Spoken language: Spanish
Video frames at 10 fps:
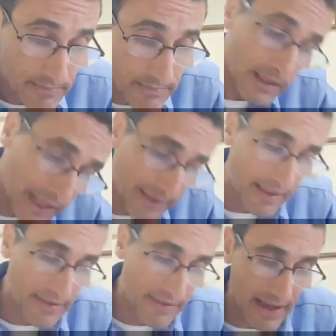cada
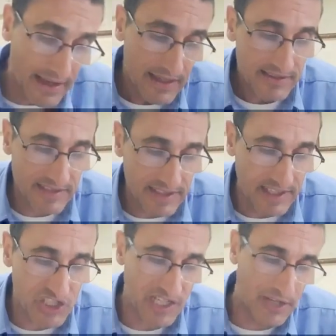día siguen
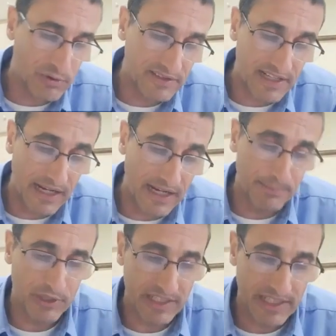llegando a Israel, por
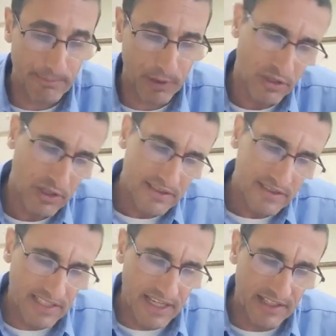ejemplo,
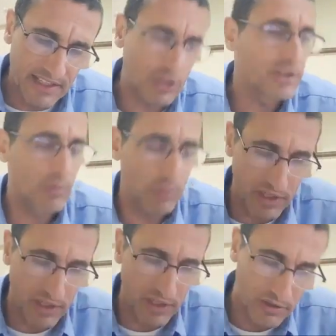cientos de
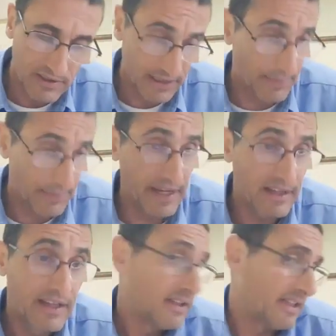judíos, ¿está bien?
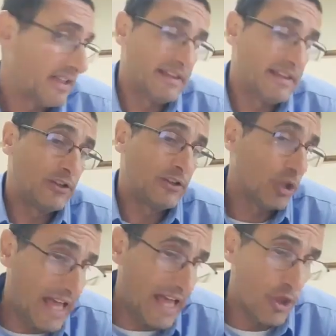De, de todos
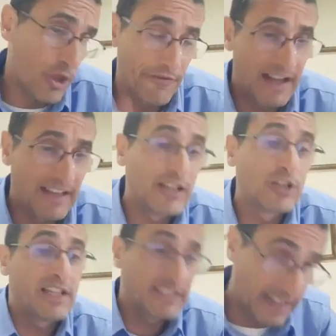lados, de Francia, el otro
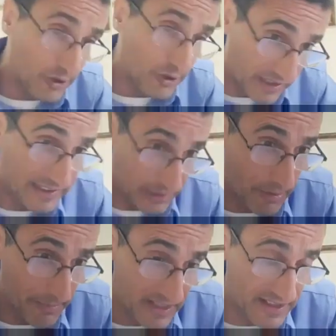día llegaron de
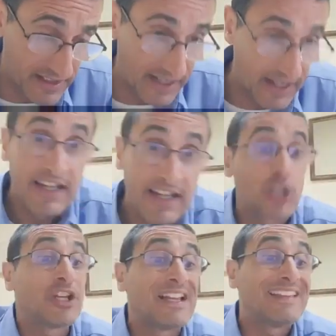Latinoamérica, el otro
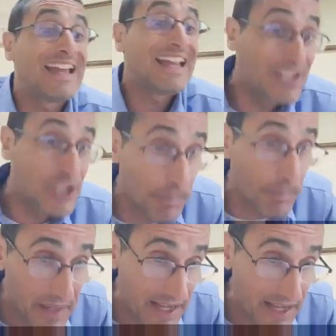día de
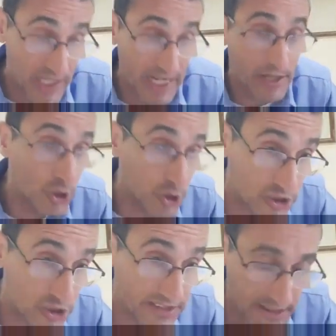Etiopía llegaron otros
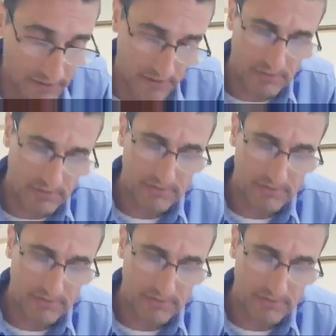300.